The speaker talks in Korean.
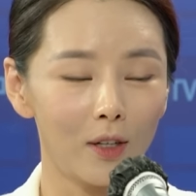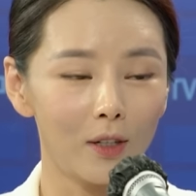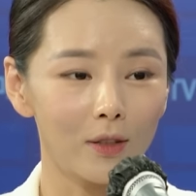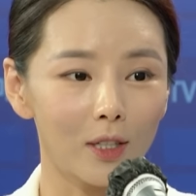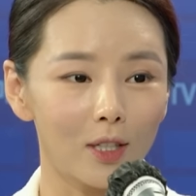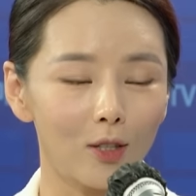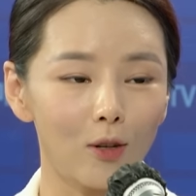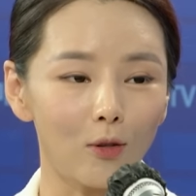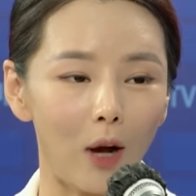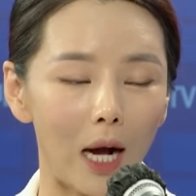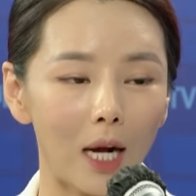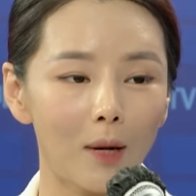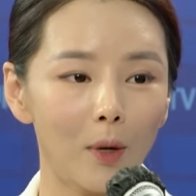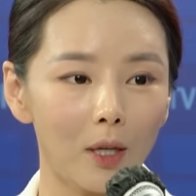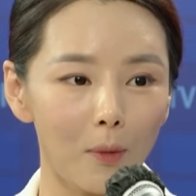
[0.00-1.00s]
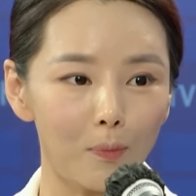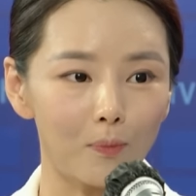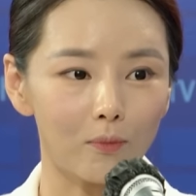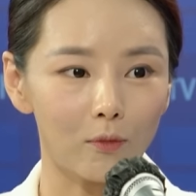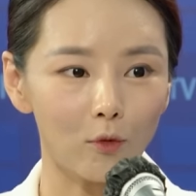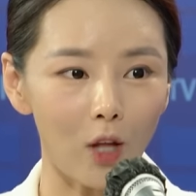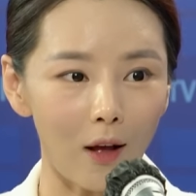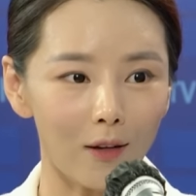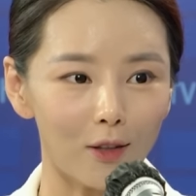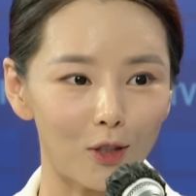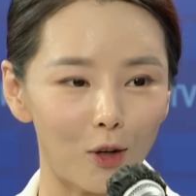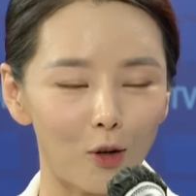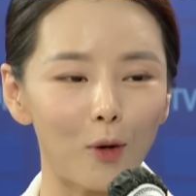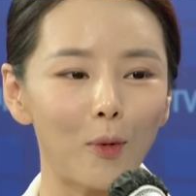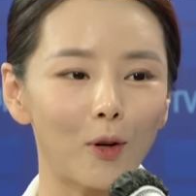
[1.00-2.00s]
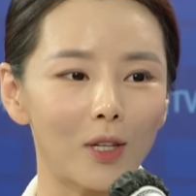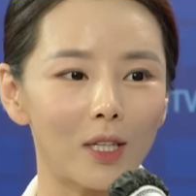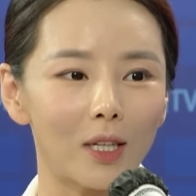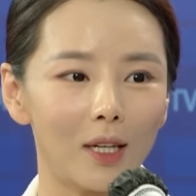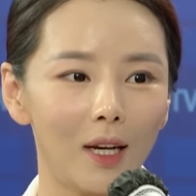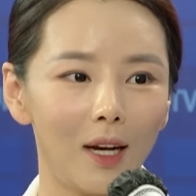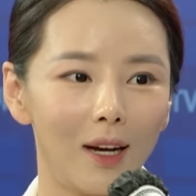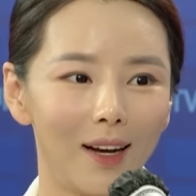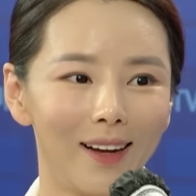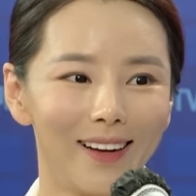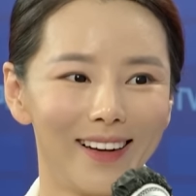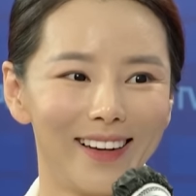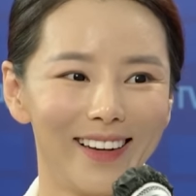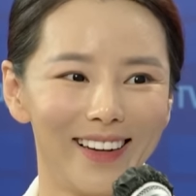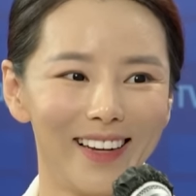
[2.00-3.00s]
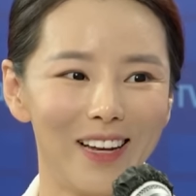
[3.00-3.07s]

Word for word: 근데 그걸 과감하게 딱 열어버리니까. 아.